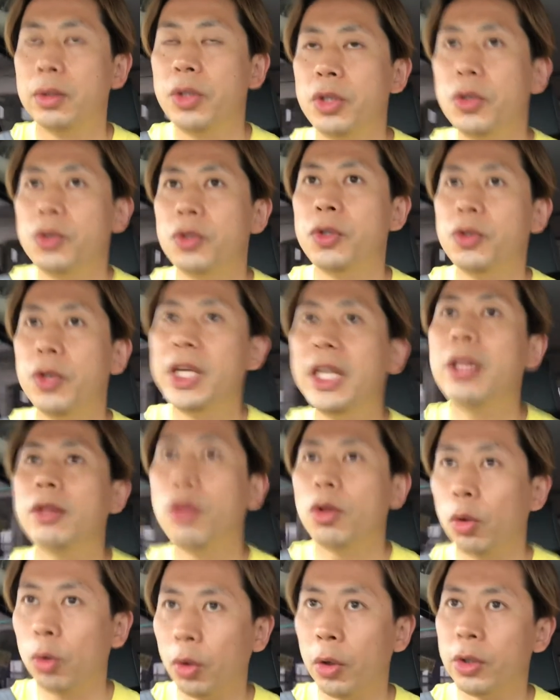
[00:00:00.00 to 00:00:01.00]

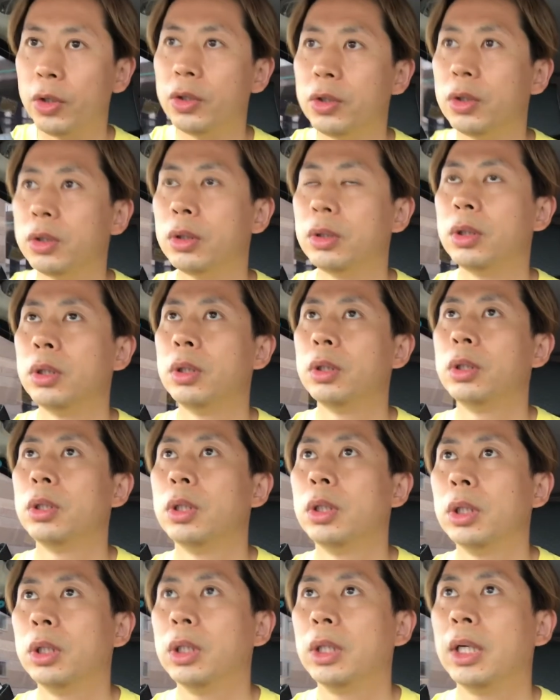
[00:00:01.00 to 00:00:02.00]
ニュースイットという
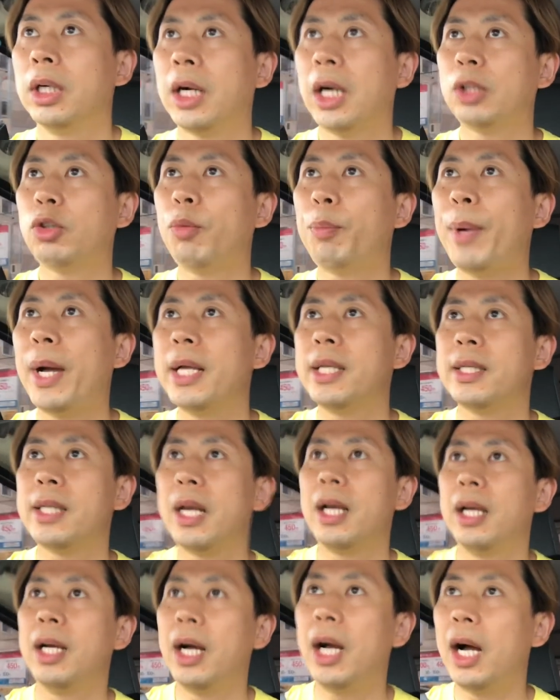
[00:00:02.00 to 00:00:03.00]
カトパン
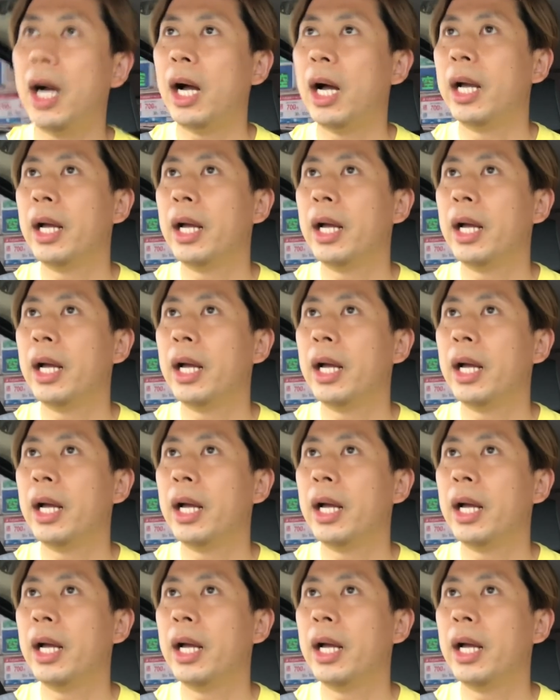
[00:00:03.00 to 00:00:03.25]
さんが